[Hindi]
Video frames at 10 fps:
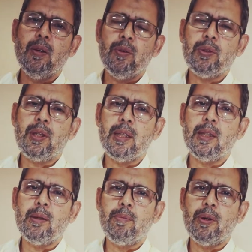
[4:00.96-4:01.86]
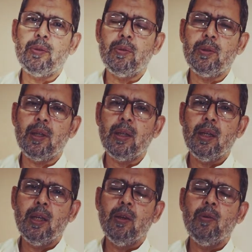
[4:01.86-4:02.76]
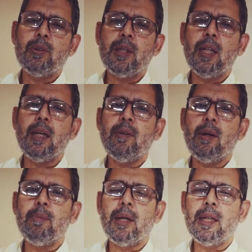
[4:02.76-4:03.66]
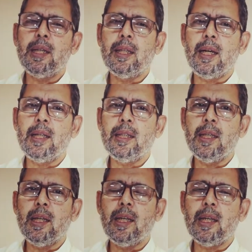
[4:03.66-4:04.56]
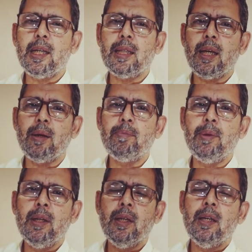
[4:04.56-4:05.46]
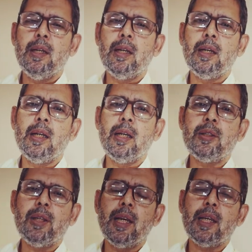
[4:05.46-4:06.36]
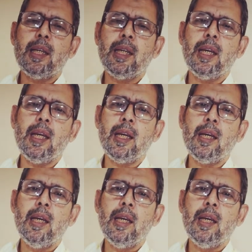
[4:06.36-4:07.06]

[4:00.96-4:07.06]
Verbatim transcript: उसके अंदर मौजूद हैं उसके अलावा हमारे इदारे ने एक किताब की है